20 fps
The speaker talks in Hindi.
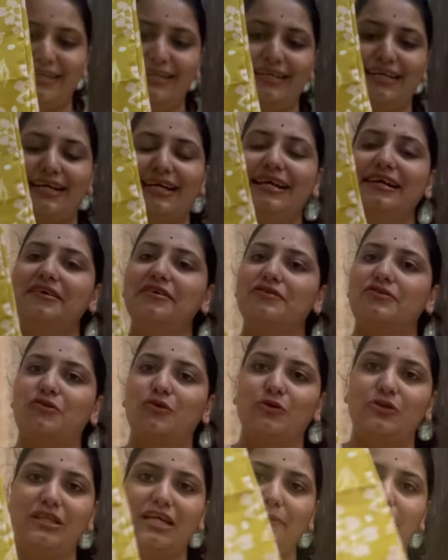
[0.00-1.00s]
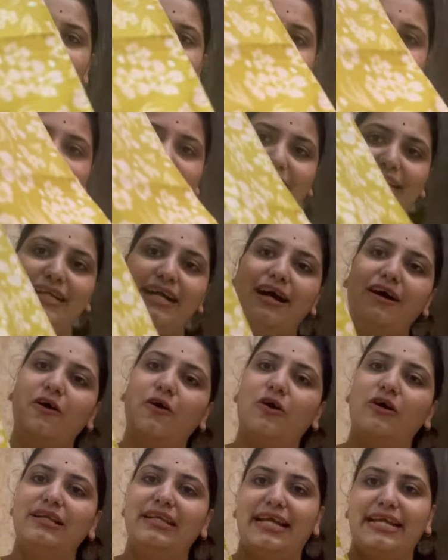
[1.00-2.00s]
ही है सुंदर भी दिखेगा
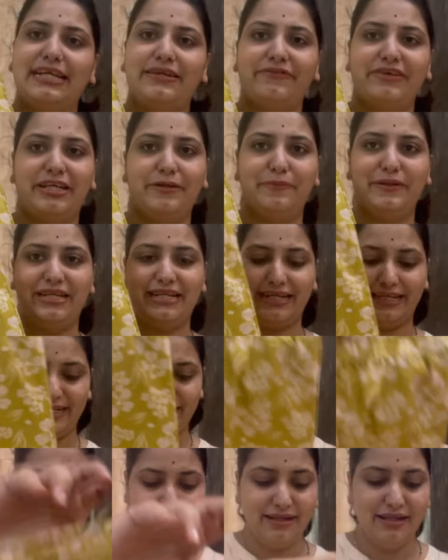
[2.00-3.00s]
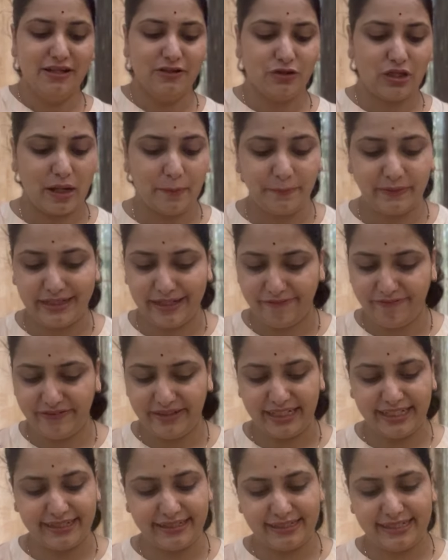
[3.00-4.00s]
और लाइट वेट भी रहेगा तो आप
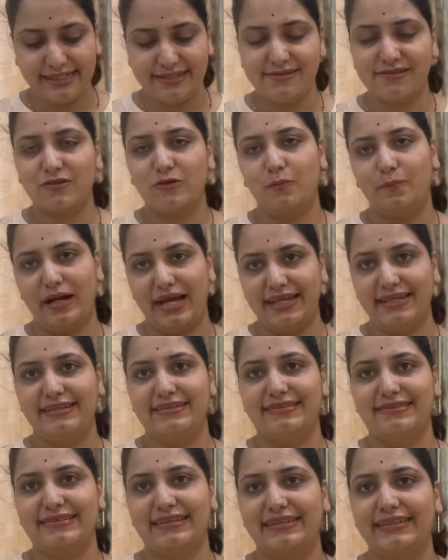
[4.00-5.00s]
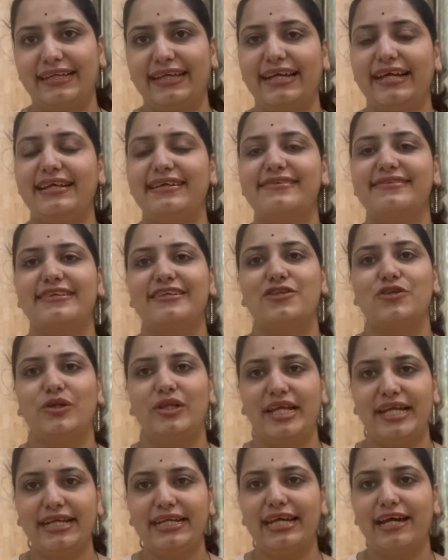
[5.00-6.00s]
डेफिनेटली इसको बाय कर सकते हैं इसकी जो
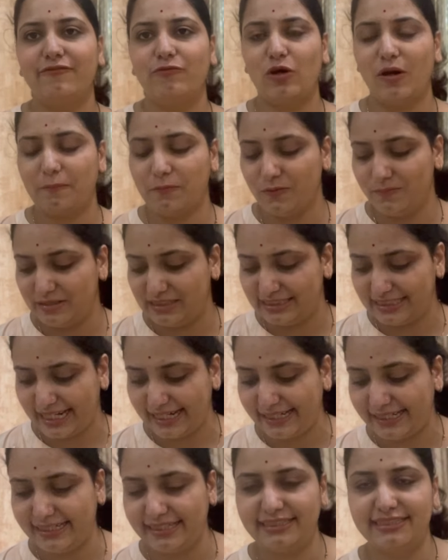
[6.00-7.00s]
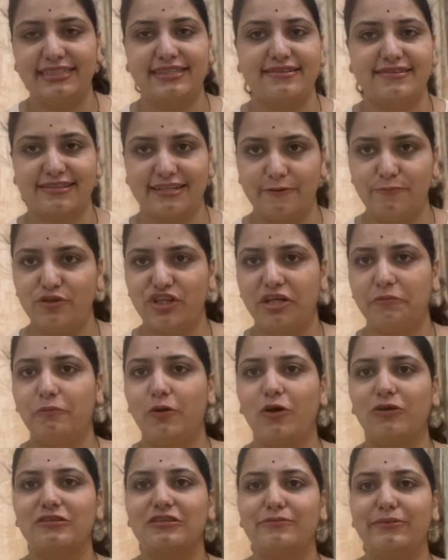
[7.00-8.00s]
लिंक है वो आपको मिल जाएगी नीचे डिस्क्रिप्शन
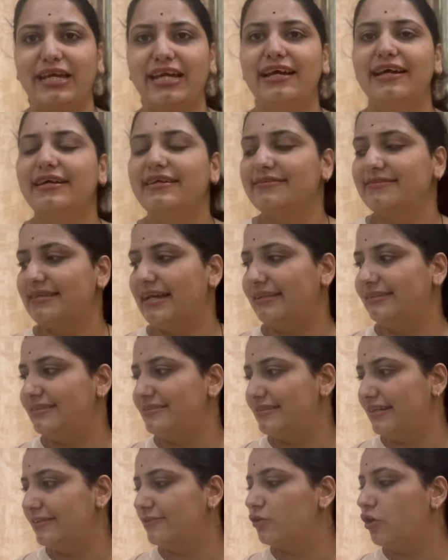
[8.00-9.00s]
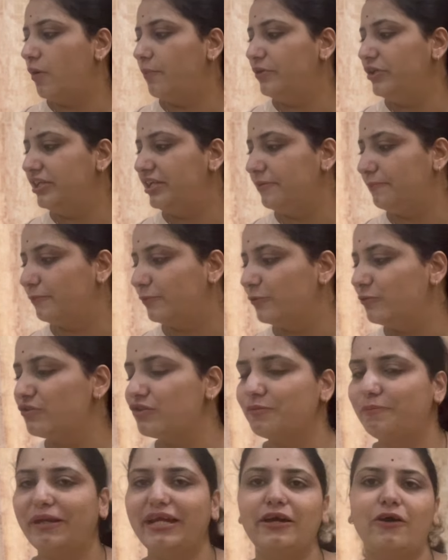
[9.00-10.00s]
बॉक्स में साथ ही साथ कम्युनिटी
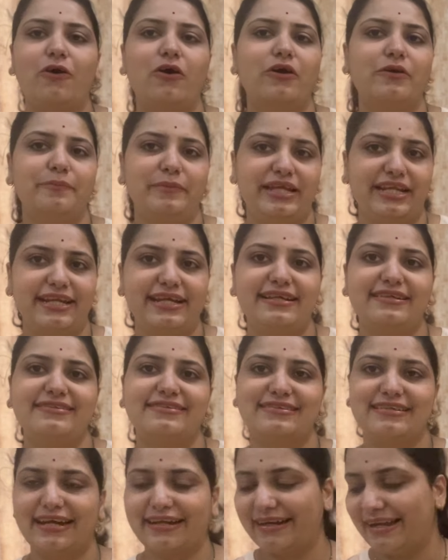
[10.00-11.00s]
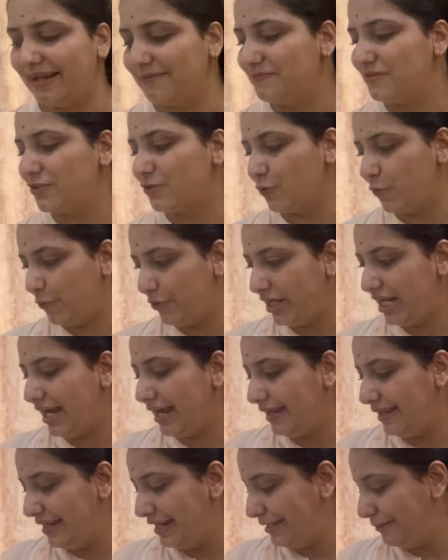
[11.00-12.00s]
पोस्ट पे और मेरे इंस्टाग्राम स्टोरी
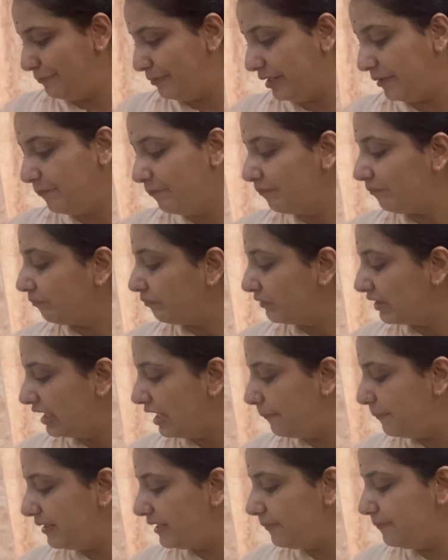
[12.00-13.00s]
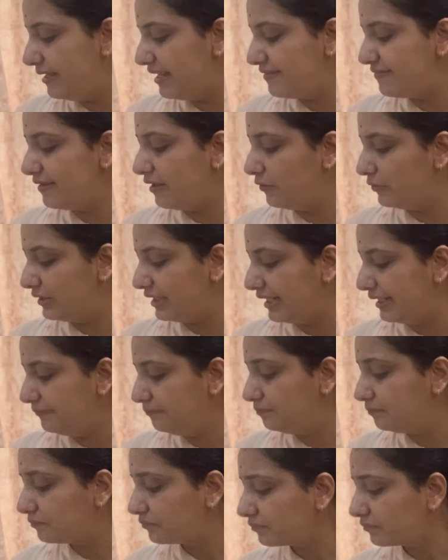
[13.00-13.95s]
हाईलाइट पे कभी कभी ऐसा होता है